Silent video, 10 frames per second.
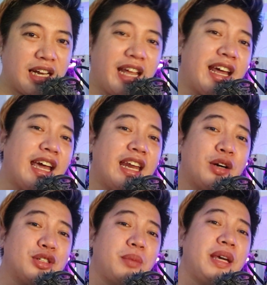And again,
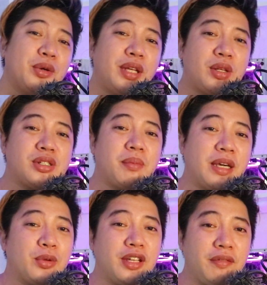ako si Migo dito sa
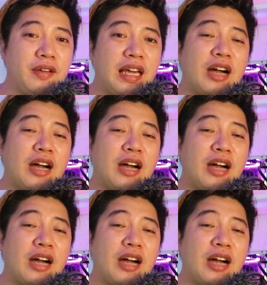Migo TV.